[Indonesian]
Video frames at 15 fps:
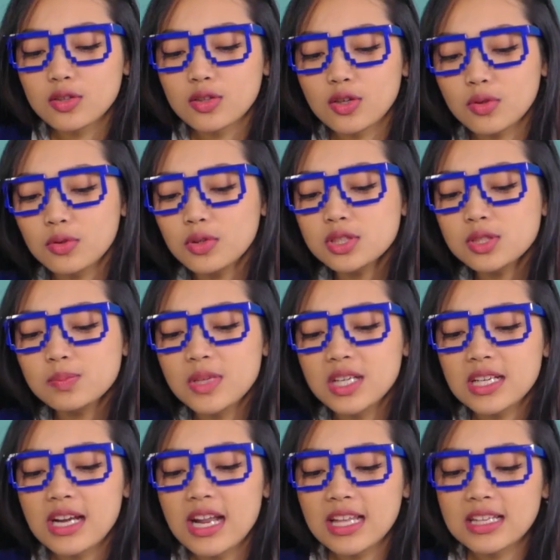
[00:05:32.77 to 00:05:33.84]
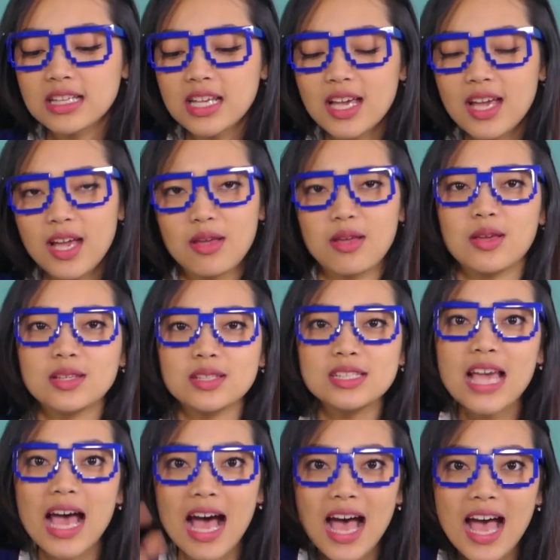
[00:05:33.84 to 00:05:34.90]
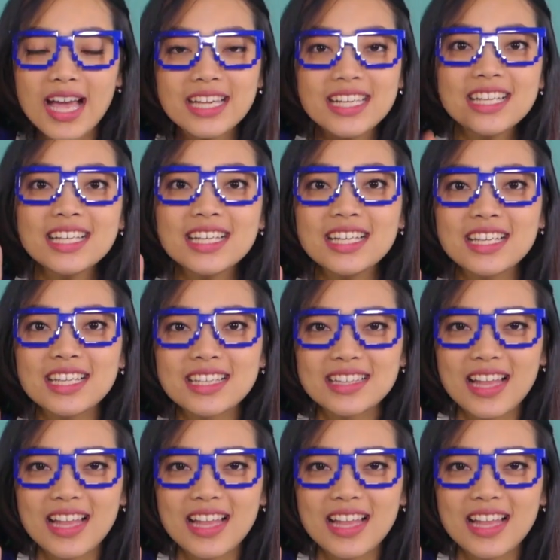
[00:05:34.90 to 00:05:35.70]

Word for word: Terus birthday nya eh iya hari ini